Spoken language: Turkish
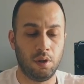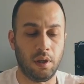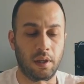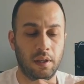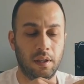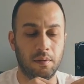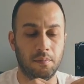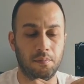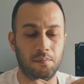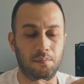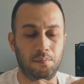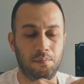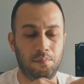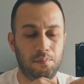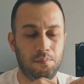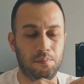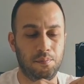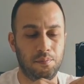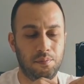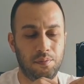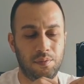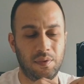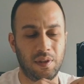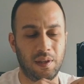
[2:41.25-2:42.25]
Hani
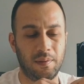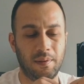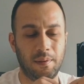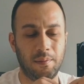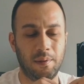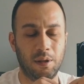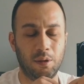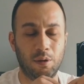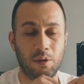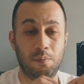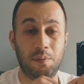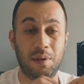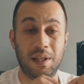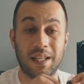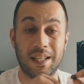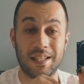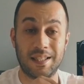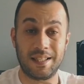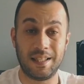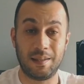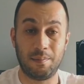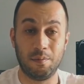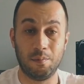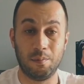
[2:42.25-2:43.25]
tamamıyla
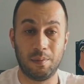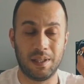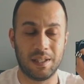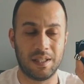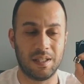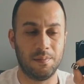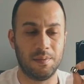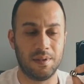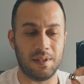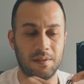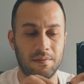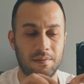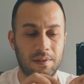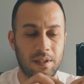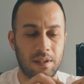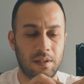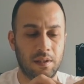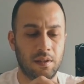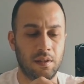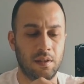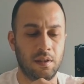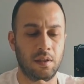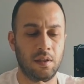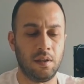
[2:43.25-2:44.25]
plastik bir malzemesi var.